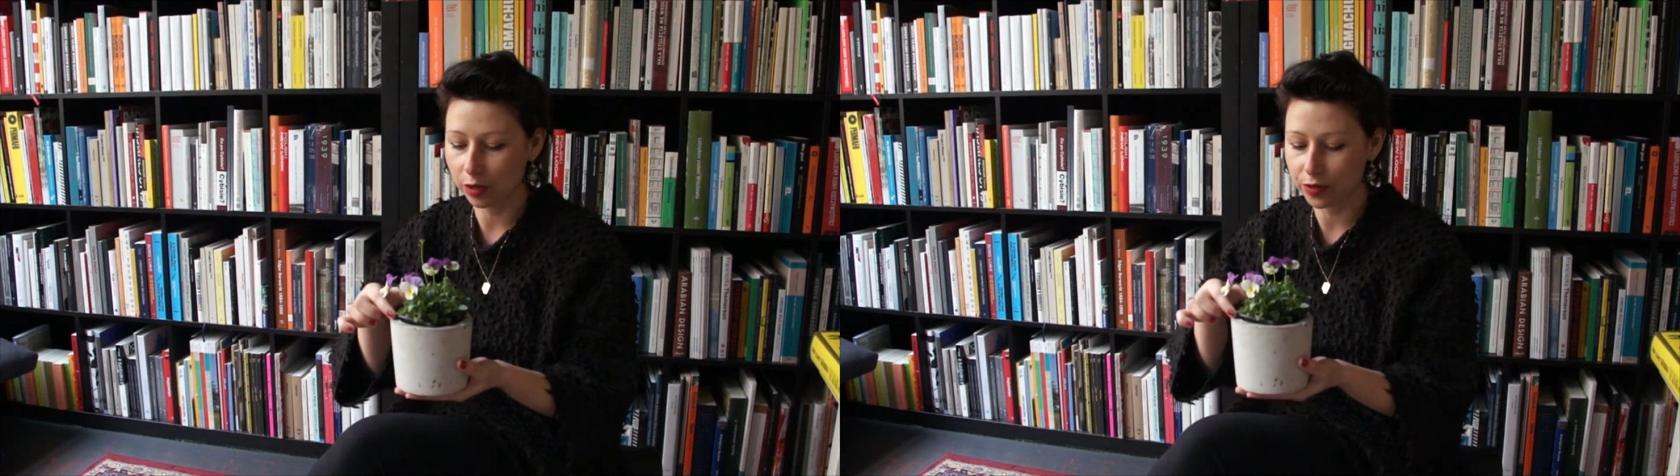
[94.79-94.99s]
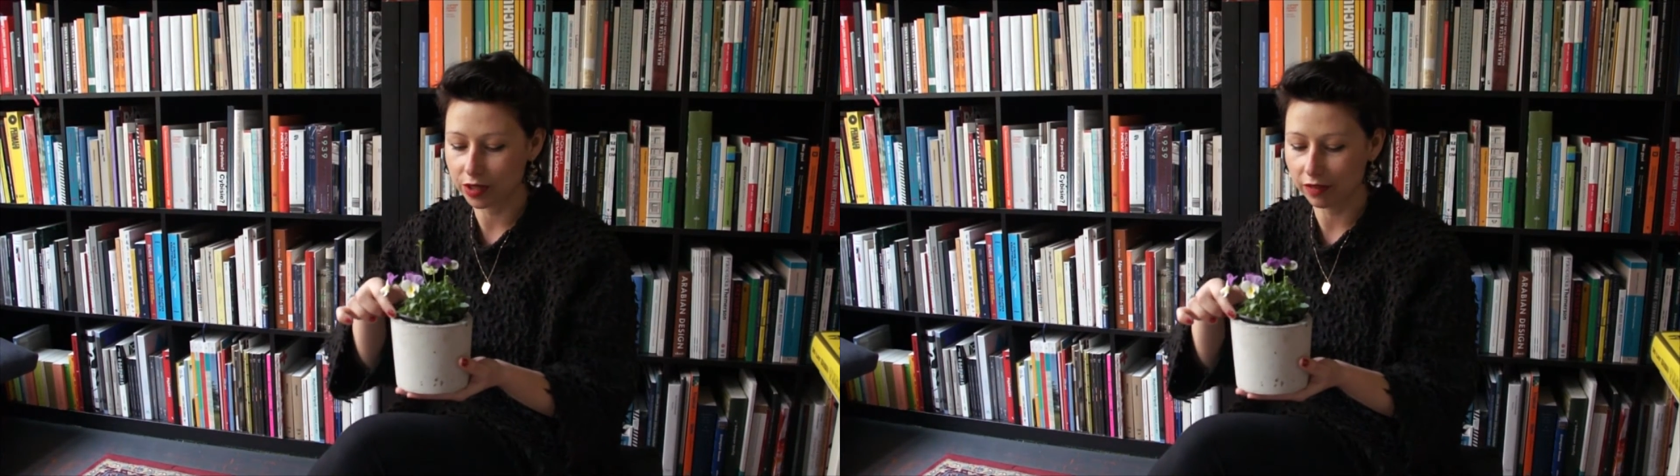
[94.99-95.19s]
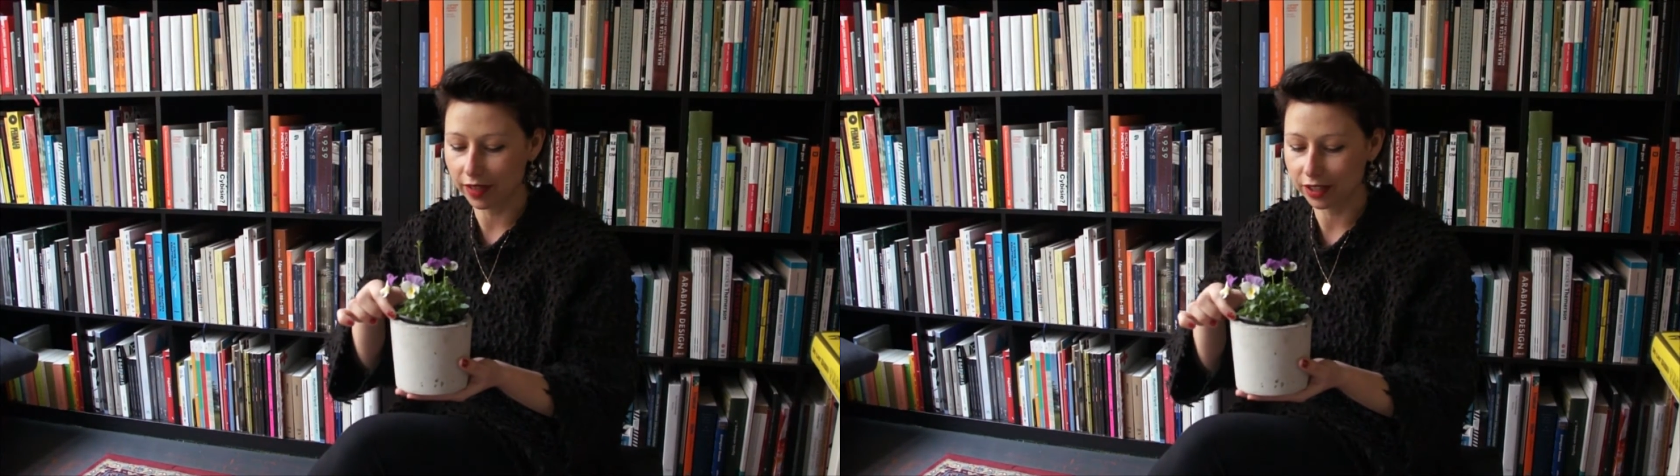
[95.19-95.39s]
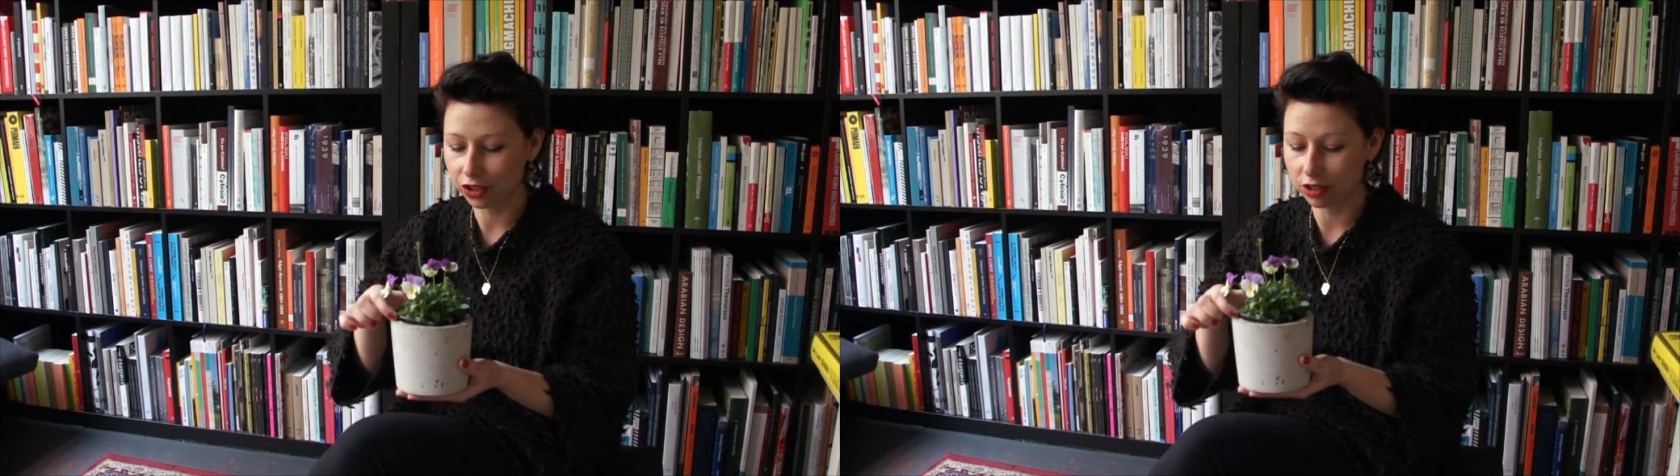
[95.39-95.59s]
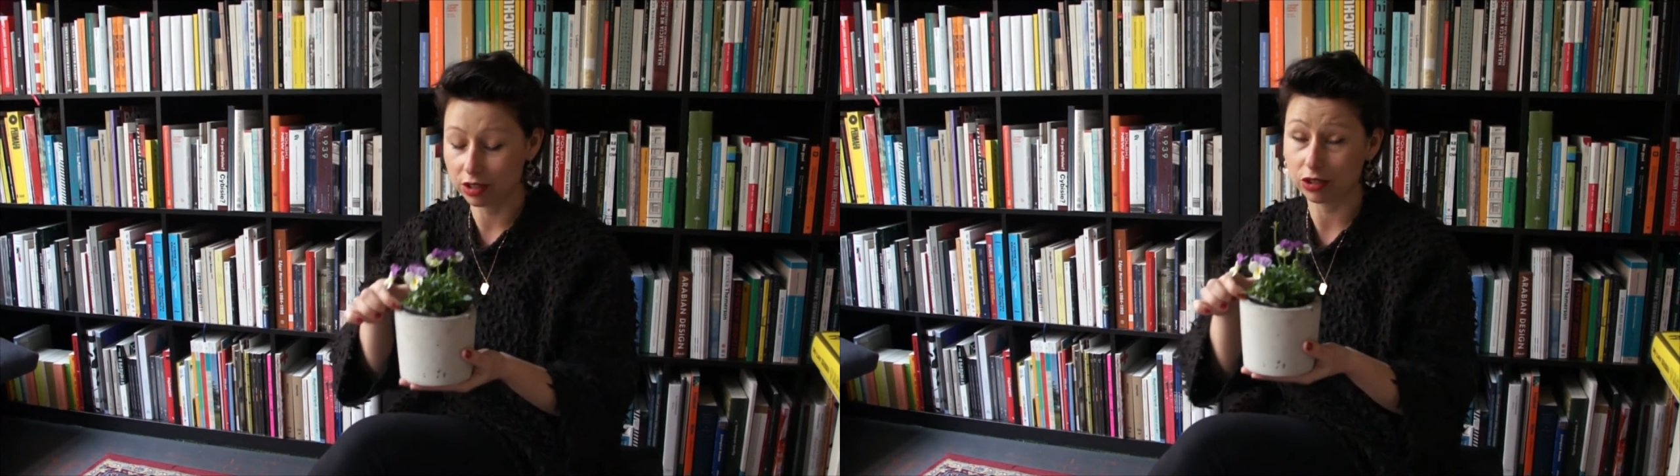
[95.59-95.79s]

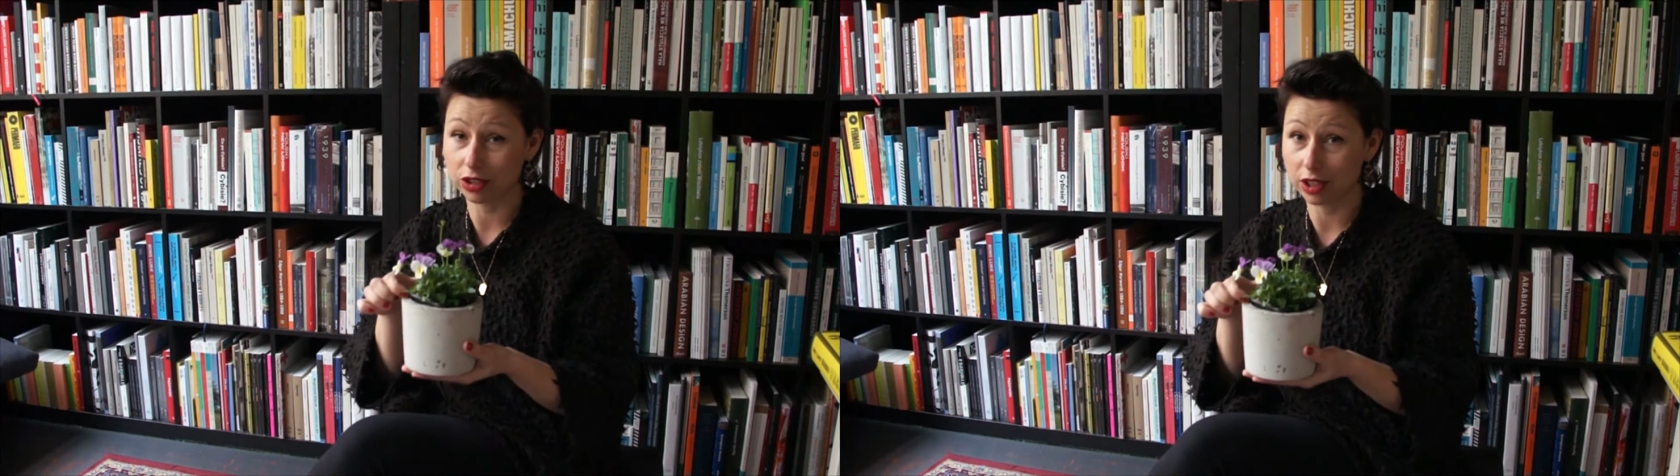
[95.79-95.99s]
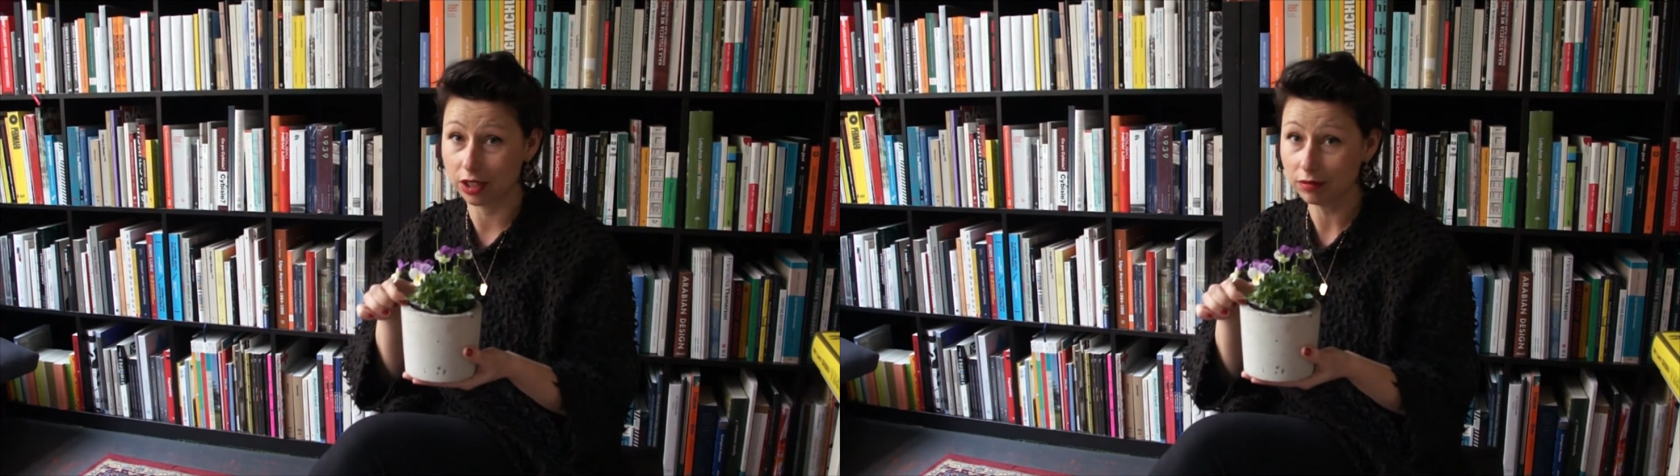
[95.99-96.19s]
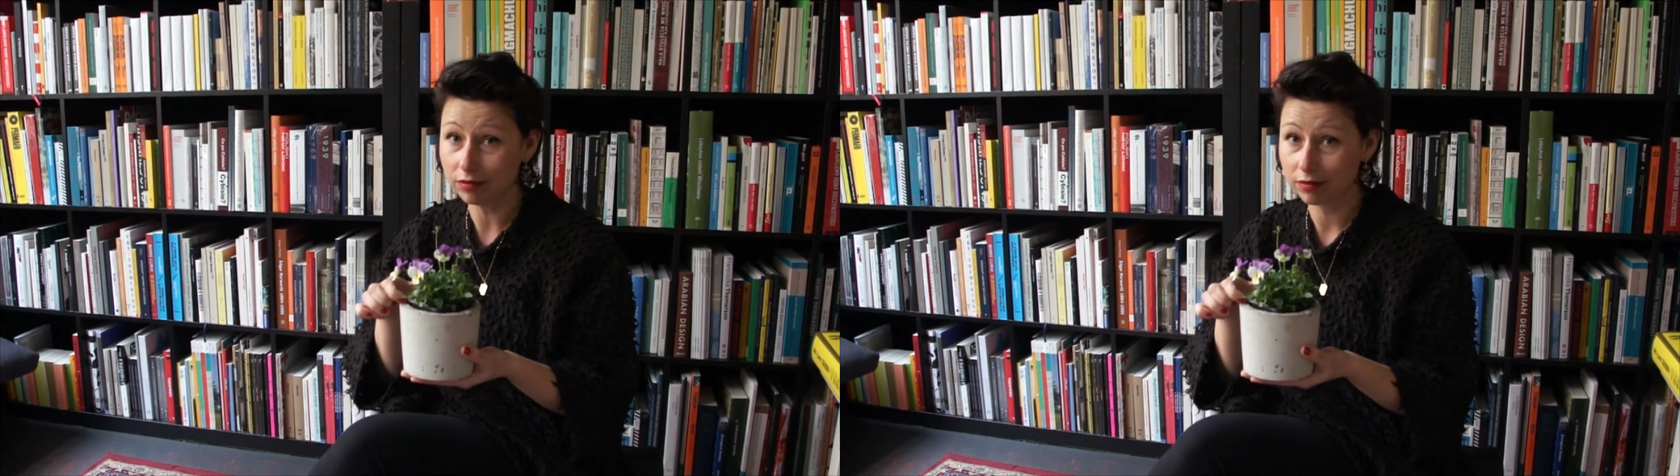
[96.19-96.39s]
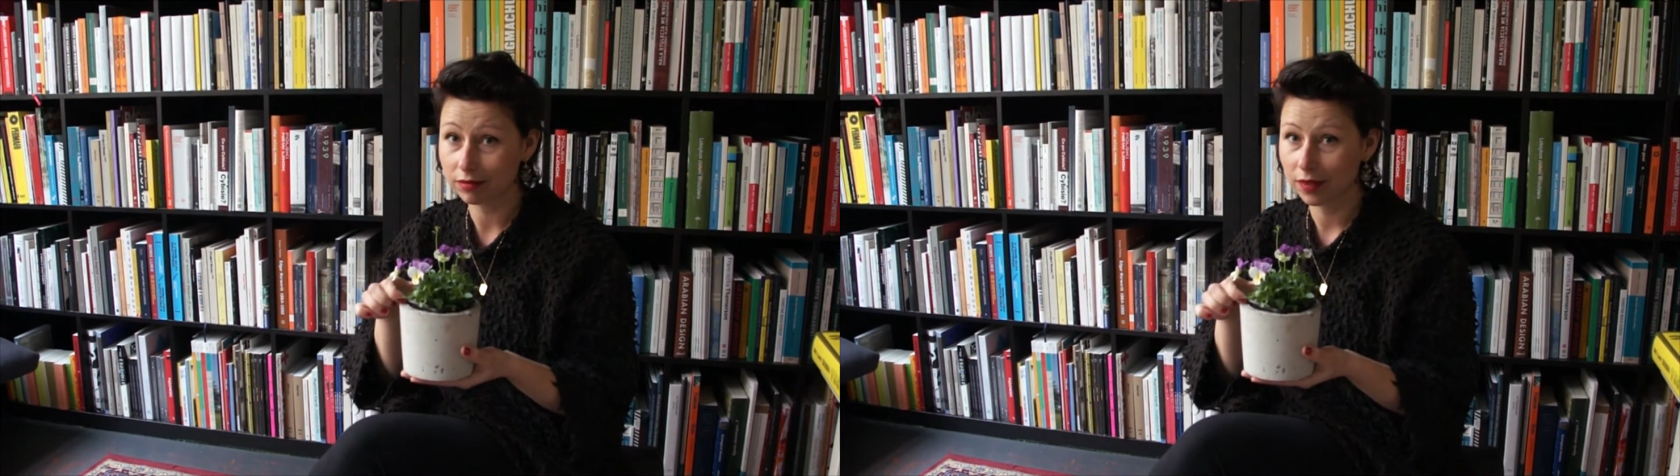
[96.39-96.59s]
obcować z rośliną.